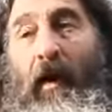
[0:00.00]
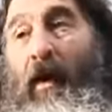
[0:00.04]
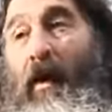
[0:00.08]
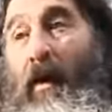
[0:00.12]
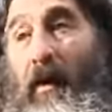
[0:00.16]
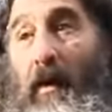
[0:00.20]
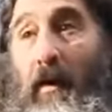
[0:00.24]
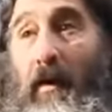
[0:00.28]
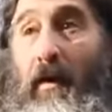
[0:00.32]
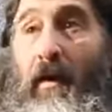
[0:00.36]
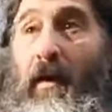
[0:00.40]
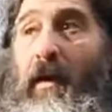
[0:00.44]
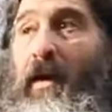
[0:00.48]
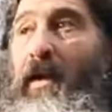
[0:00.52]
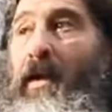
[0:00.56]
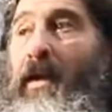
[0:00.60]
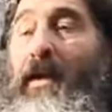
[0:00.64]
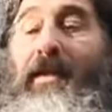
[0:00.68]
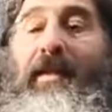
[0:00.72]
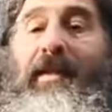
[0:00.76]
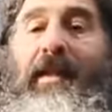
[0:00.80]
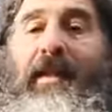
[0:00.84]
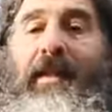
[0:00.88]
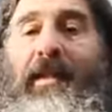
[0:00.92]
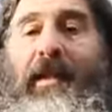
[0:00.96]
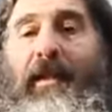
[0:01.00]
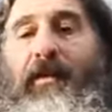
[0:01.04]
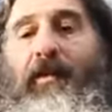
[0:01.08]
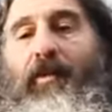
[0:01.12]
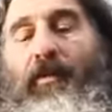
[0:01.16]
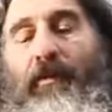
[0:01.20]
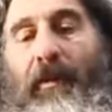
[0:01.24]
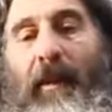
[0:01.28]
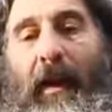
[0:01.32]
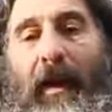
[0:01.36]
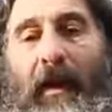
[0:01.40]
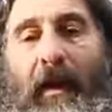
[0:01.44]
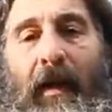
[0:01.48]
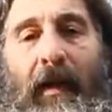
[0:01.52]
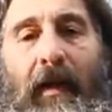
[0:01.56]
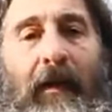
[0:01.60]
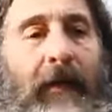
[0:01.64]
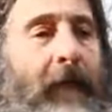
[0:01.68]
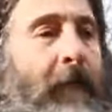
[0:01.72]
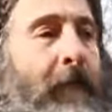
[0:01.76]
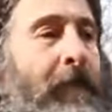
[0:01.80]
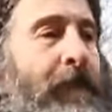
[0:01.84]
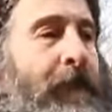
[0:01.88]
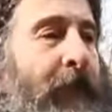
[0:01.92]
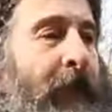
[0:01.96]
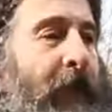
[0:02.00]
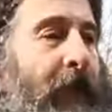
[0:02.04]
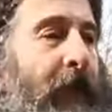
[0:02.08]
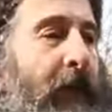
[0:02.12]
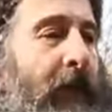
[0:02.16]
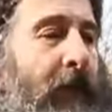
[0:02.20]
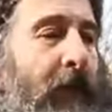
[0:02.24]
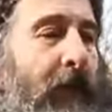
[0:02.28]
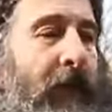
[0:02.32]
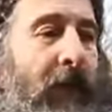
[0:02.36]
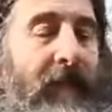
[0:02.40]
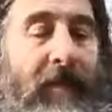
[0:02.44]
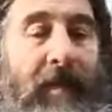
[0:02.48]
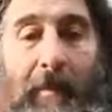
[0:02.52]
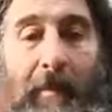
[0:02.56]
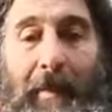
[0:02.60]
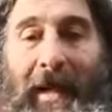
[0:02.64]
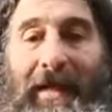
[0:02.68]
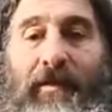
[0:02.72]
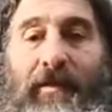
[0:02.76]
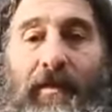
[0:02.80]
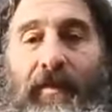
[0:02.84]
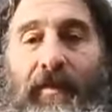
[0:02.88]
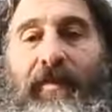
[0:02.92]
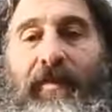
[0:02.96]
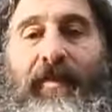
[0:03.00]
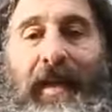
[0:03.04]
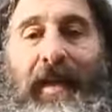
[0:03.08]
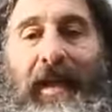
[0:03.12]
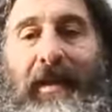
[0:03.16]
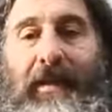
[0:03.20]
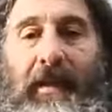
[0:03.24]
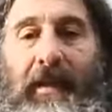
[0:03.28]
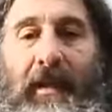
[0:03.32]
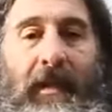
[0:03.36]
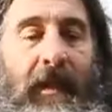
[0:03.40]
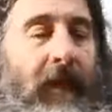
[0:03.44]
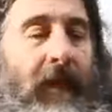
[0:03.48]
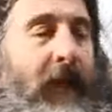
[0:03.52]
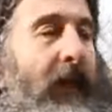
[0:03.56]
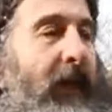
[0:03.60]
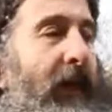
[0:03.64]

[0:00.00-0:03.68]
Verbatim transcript: Or, si cet humain-là euh, n'avait pas de filtre,